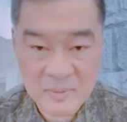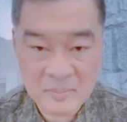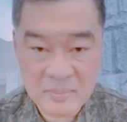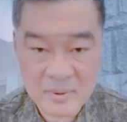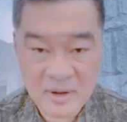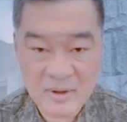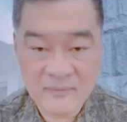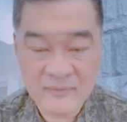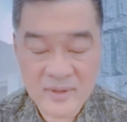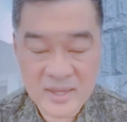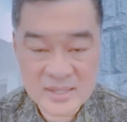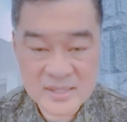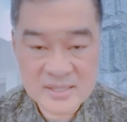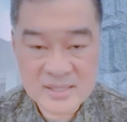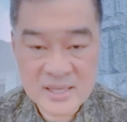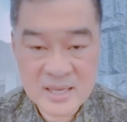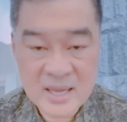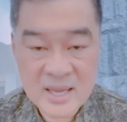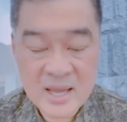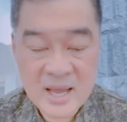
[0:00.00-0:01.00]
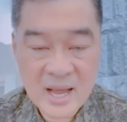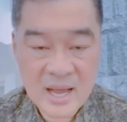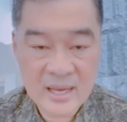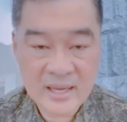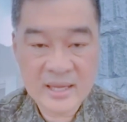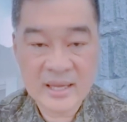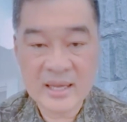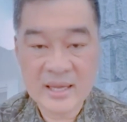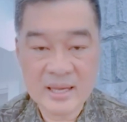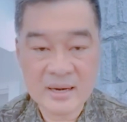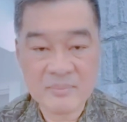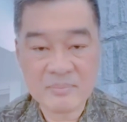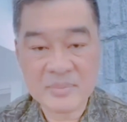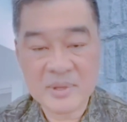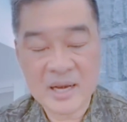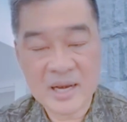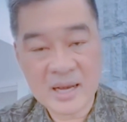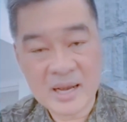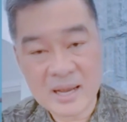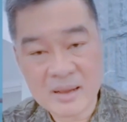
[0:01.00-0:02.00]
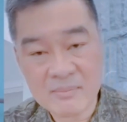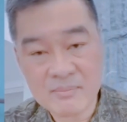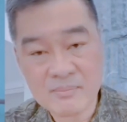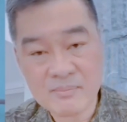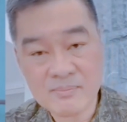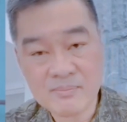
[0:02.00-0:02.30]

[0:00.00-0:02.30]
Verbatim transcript: the province ang hirap talaga